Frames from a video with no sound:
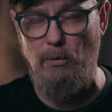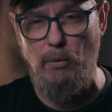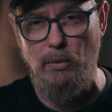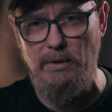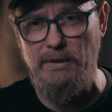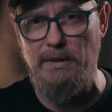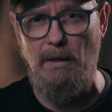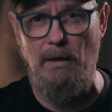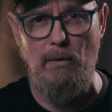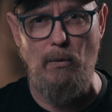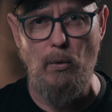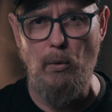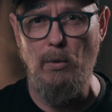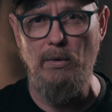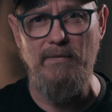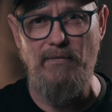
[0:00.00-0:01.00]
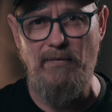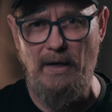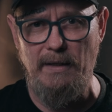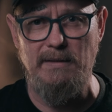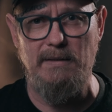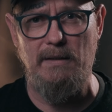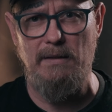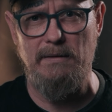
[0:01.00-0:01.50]
ultra hohen
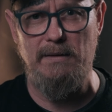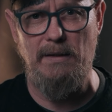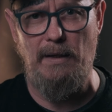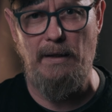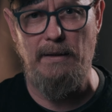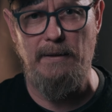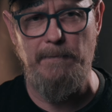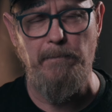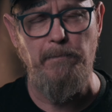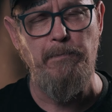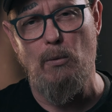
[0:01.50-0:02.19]
Weißanteil